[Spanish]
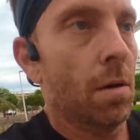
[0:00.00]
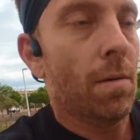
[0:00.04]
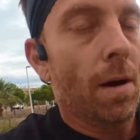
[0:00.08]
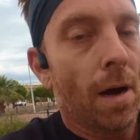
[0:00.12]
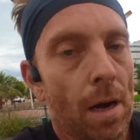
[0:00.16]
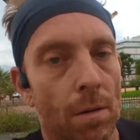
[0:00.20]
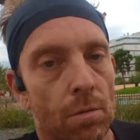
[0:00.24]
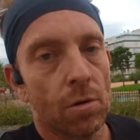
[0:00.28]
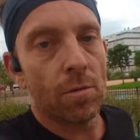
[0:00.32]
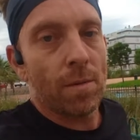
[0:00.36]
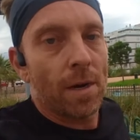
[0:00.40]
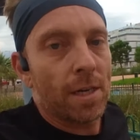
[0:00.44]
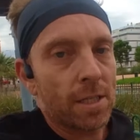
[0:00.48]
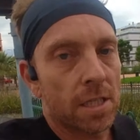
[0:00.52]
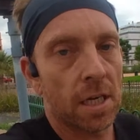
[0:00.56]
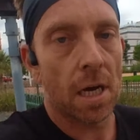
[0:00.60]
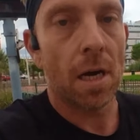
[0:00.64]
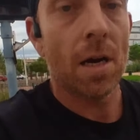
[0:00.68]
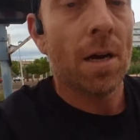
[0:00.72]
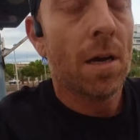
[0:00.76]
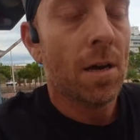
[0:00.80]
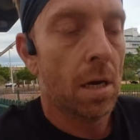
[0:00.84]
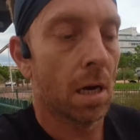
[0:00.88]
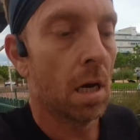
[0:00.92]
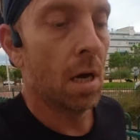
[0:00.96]
Bajamos
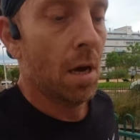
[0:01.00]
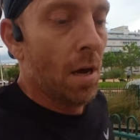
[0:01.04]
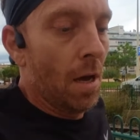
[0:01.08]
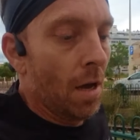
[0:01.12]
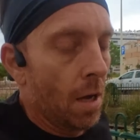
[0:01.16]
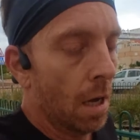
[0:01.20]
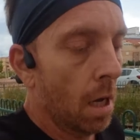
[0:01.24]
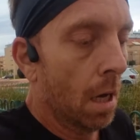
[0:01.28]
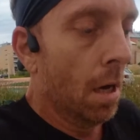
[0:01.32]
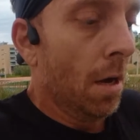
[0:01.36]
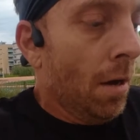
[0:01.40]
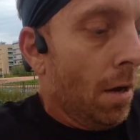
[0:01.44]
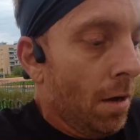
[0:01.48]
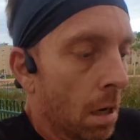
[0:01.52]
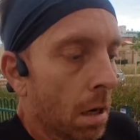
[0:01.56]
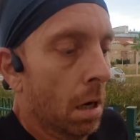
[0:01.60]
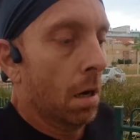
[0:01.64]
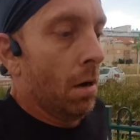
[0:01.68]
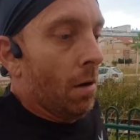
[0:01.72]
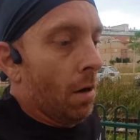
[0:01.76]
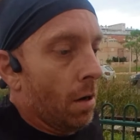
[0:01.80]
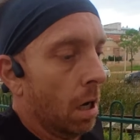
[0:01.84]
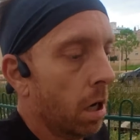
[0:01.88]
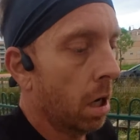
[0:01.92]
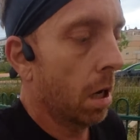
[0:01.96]
marcha.
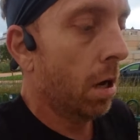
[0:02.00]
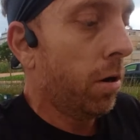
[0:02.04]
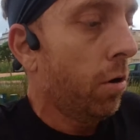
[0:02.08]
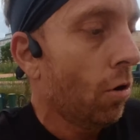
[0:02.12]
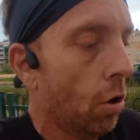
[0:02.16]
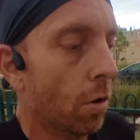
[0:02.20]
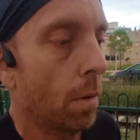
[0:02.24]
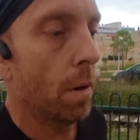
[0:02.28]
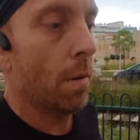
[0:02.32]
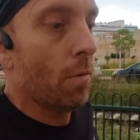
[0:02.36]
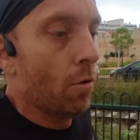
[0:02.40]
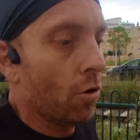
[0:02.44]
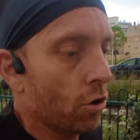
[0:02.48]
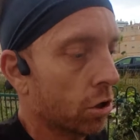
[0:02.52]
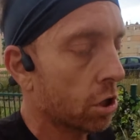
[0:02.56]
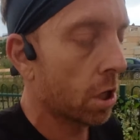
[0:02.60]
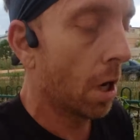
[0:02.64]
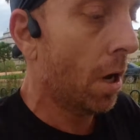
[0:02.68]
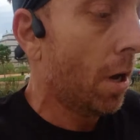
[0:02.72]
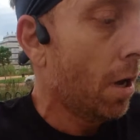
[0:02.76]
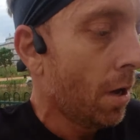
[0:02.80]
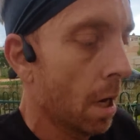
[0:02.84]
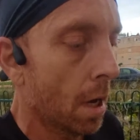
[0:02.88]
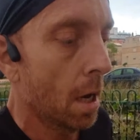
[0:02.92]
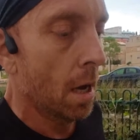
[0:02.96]
Luego vemos
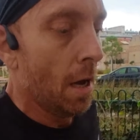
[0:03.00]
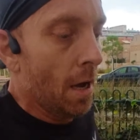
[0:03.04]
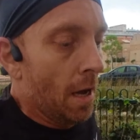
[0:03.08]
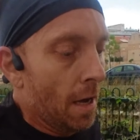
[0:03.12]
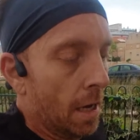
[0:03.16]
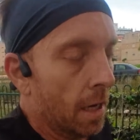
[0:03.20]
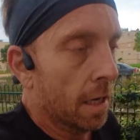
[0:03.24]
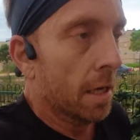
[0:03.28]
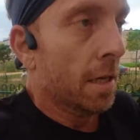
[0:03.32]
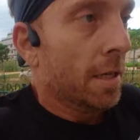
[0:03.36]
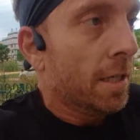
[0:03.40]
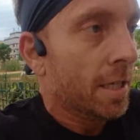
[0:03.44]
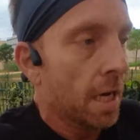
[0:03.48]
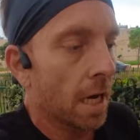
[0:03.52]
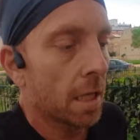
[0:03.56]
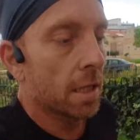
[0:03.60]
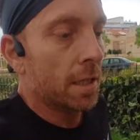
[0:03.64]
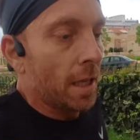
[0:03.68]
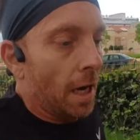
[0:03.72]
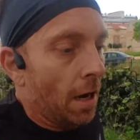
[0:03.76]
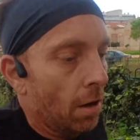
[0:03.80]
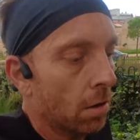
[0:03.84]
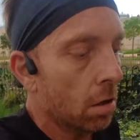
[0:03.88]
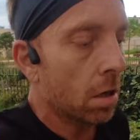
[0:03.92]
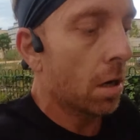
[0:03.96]
si ha
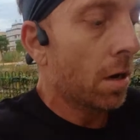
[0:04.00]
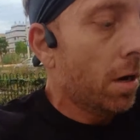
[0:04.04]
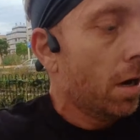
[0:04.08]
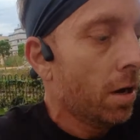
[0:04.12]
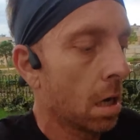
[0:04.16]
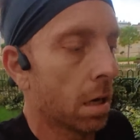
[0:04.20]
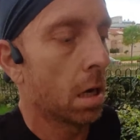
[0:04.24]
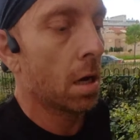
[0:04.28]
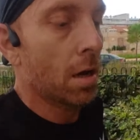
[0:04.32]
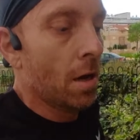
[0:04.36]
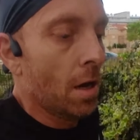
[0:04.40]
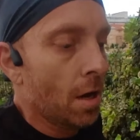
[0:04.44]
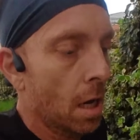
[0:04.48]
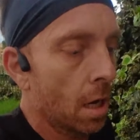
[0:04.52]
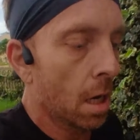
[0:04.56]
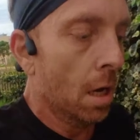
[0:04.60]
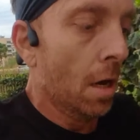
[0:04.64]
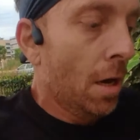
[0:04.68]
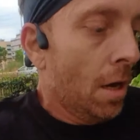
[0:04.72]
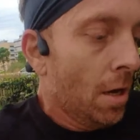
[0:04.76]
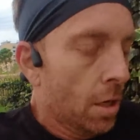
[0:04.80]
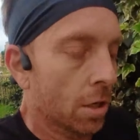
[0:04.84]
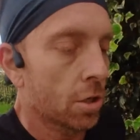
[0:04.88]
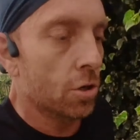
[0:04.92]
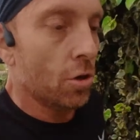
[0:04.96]
entrado.
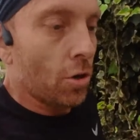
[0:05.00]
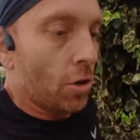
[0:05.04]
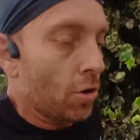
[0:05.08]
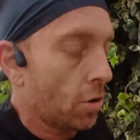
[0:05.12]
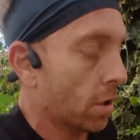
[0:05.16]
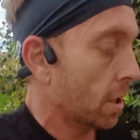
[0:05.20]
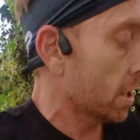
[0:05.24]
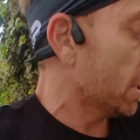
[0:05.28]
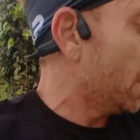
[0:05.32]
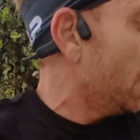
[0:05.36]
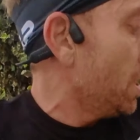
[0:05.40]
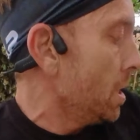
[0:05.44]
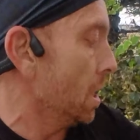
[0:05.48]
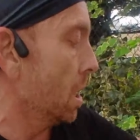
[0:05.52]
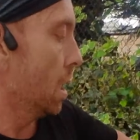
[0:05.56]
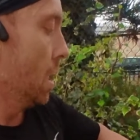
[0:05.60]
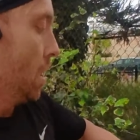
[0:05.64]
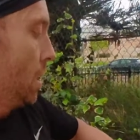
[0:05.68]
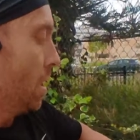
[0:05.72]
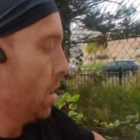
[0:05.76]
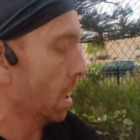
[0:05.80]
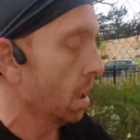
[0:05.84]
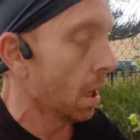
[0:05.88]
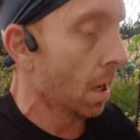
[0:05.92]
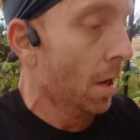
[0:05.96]
Yo creo que sí.
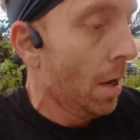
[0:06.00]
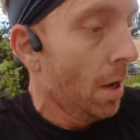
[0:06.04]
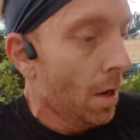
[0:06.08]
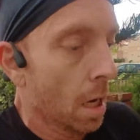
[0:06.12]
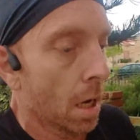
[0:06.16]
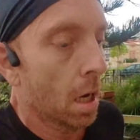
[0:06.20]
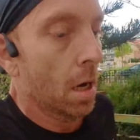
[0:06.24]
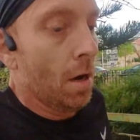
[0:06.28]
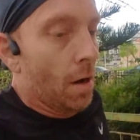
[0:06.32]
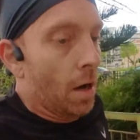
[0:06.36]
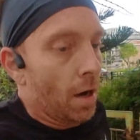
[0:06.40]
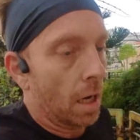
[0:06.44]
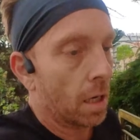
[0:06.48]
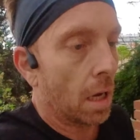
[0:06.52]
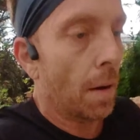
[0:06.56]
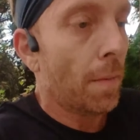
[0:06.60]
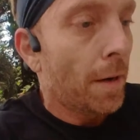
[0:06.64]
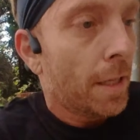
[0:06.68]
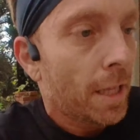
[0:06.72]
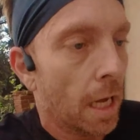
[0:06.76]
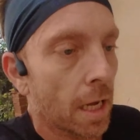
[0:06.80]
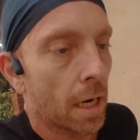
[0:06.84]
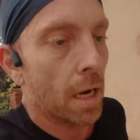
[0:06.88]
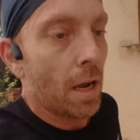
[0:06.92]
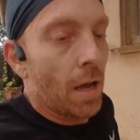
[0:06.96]
Hay que
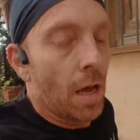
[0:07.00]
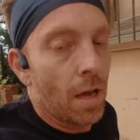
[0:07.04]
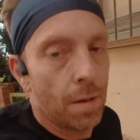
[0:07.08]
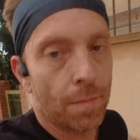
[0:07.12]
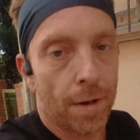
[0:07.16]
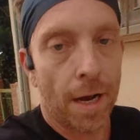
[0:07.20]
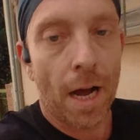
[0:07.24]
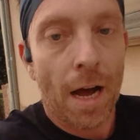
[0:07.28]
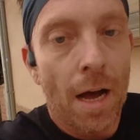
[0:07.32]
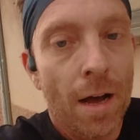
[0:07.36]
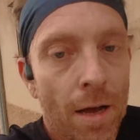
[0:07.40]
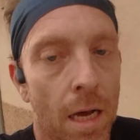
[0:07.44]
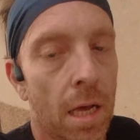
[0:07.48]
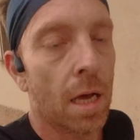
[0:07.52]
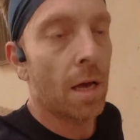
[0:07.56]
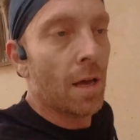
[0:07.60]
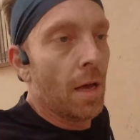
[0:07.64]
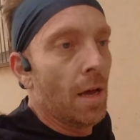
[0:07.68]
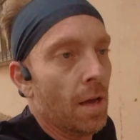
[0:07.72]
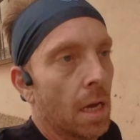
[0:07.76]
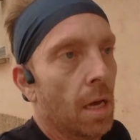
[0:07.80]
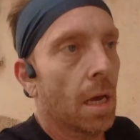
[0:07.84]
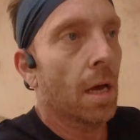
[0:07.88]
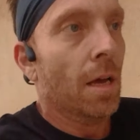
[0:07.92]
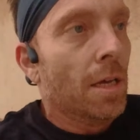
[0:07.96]
apretar. Venga.
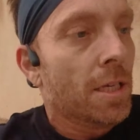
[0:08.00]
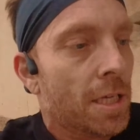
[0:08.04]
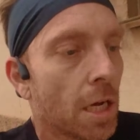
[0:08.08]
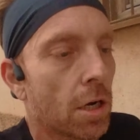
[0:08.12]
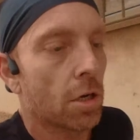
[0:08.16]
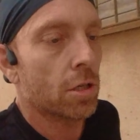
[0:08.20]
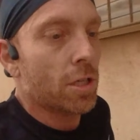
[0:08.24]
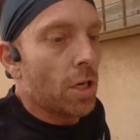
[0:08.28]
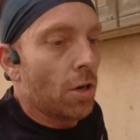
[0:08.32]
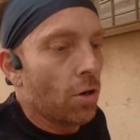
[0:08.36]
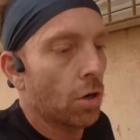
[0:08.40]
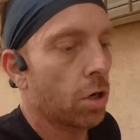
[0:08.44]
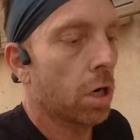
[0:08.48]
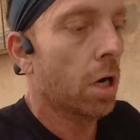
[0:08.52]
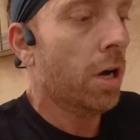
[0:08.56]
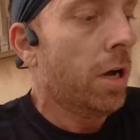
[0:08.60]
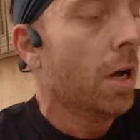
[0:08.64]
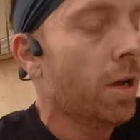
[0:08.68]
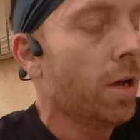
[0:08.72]
Sigo, sigo.